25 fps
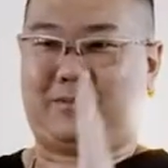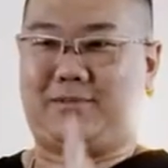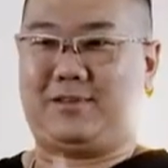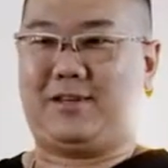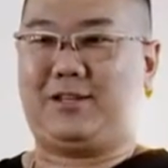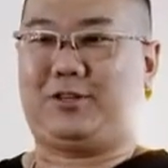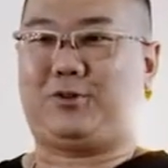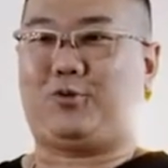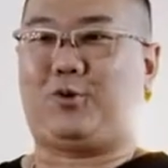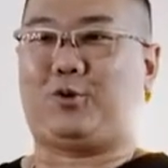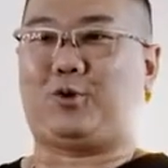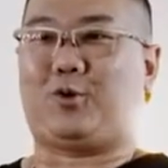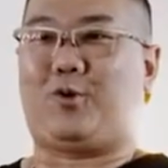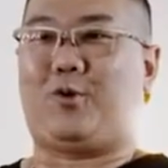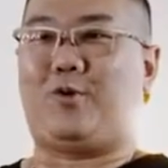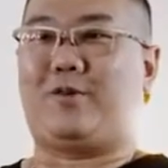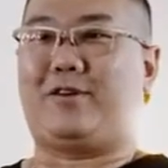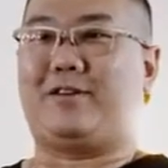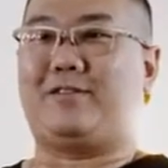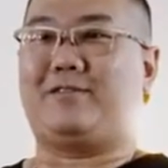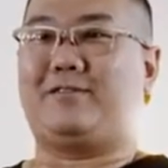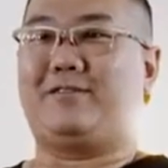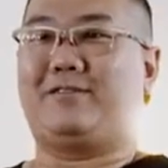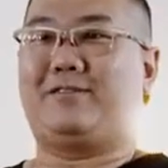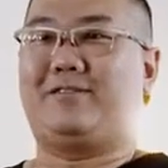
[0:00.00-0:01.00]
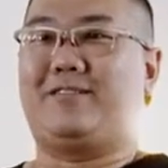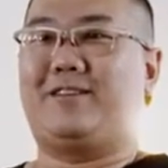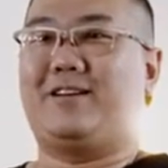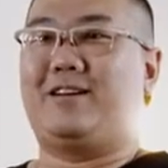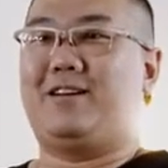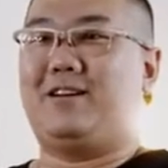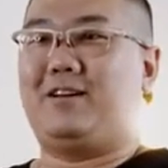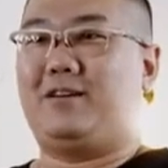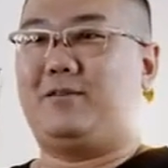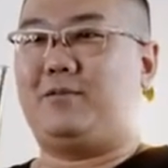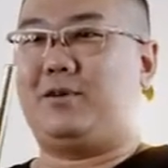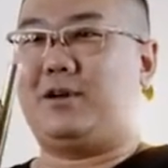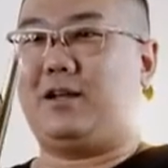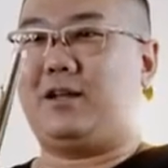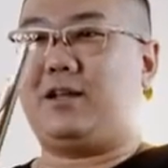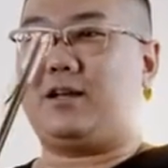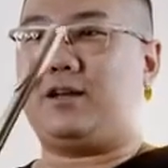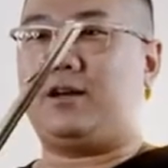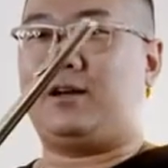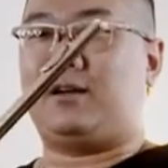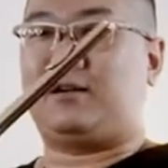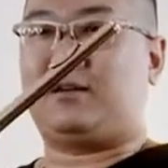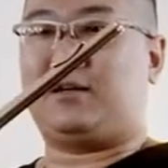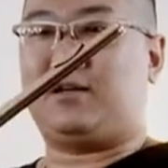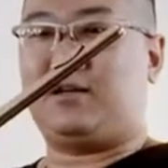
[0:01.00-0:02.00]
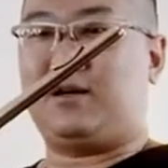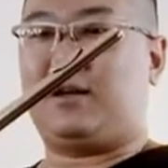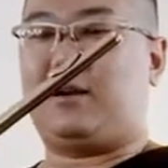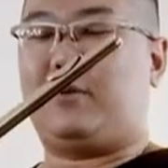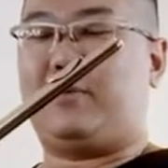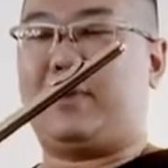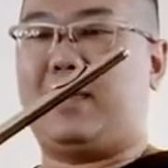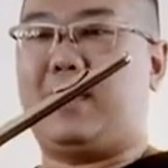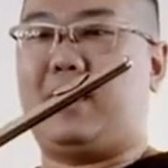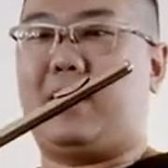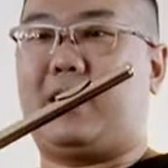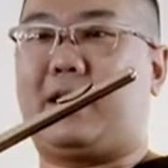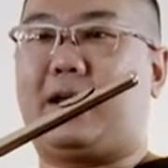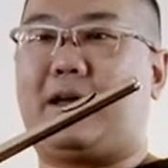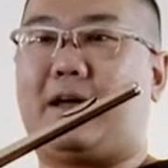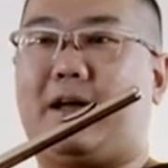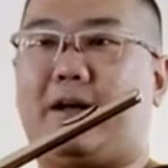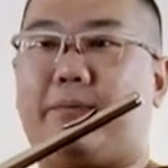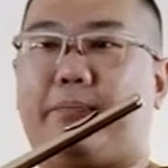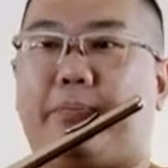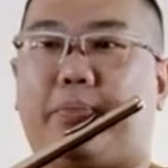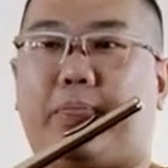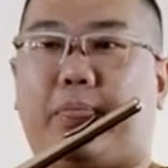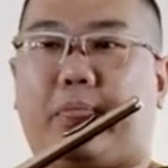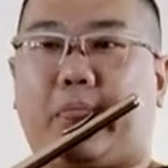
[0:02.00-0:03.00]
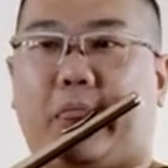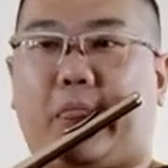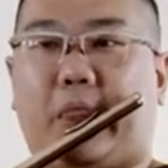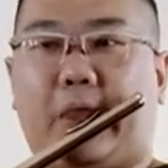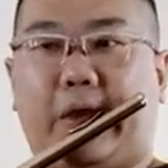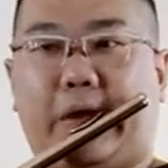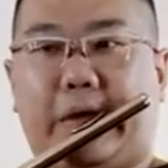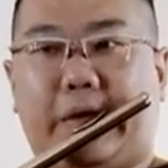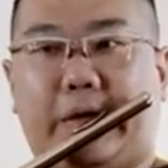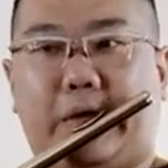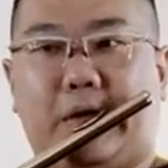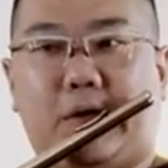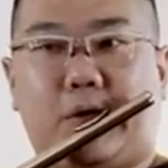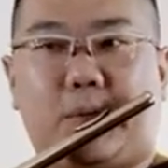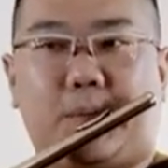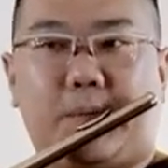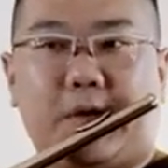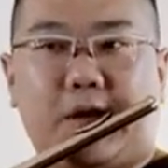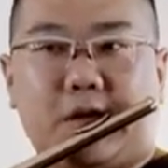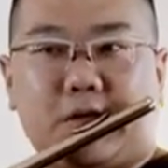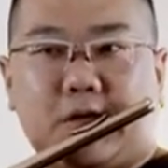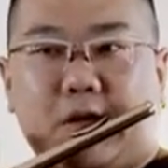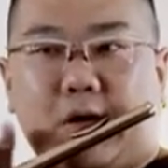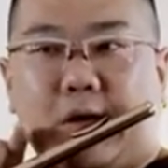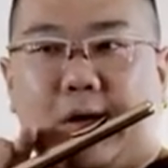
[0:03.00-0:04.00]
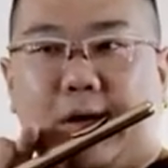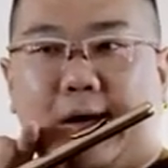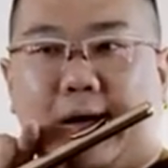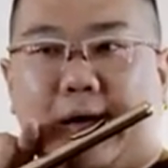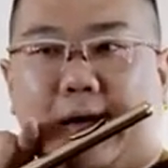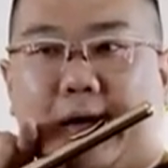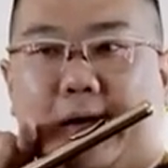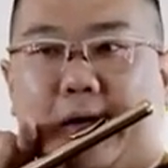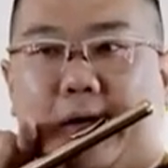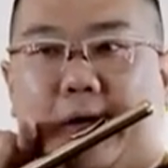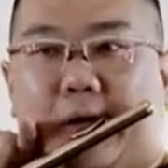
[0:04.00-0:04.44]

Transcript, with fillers: ยืนตัวตรงเนาะ เพราะนั้นถ้าเกิดเครื่องเราเอียงนะครับ ลมมันก็จะออกข้า